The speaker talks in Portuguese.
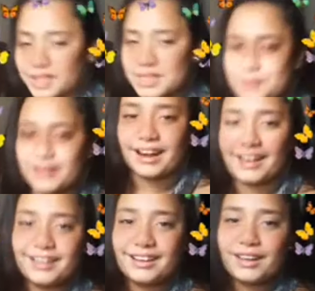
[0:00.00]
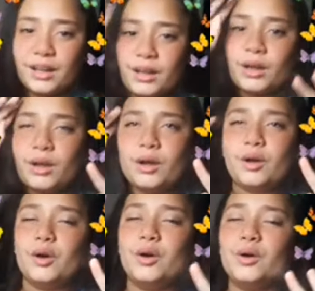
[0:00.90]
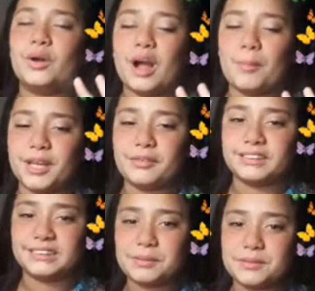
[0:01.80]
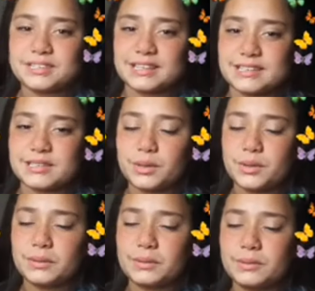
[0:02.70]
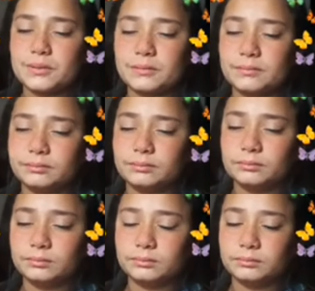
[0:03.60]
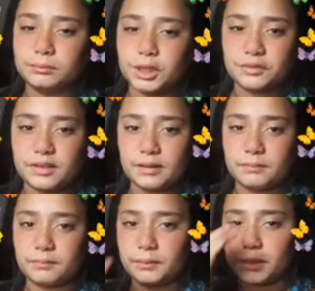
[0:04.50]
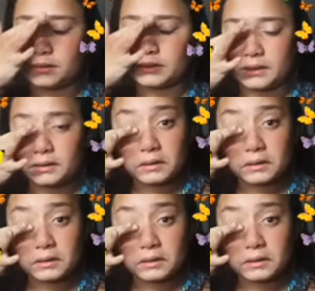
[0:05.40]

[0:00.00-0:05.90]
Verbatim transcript: eu respirar. Calma aí, eu vou cantar pra vocês. Pode virar pra vocês.